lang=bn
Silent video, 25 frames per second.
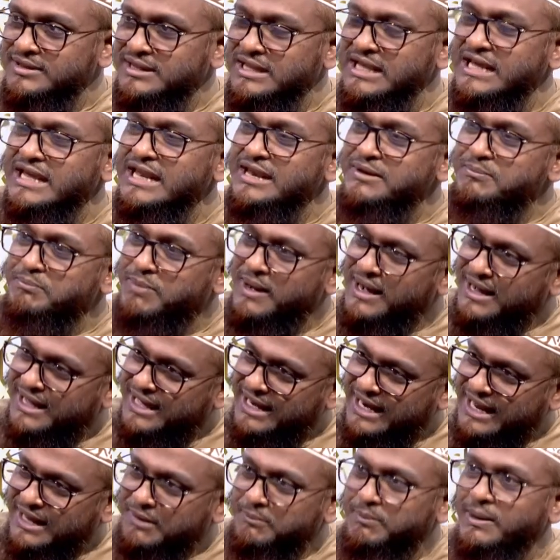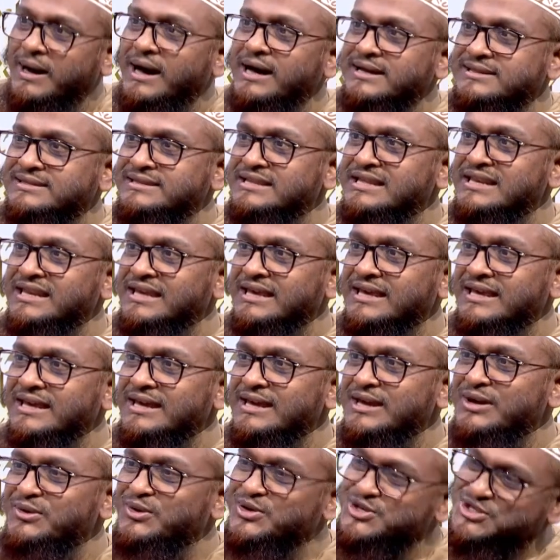তিন ভাগের এক ভাগ তিনি
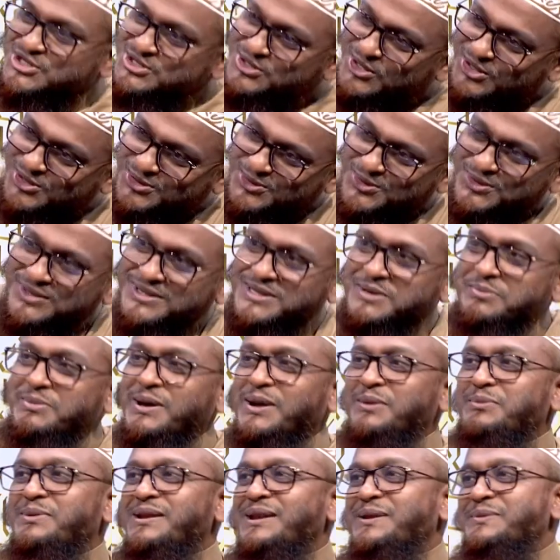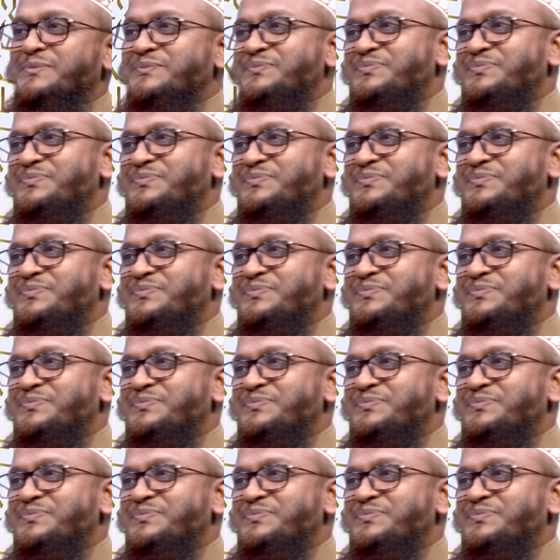ওসিয়ত করতে পারবেন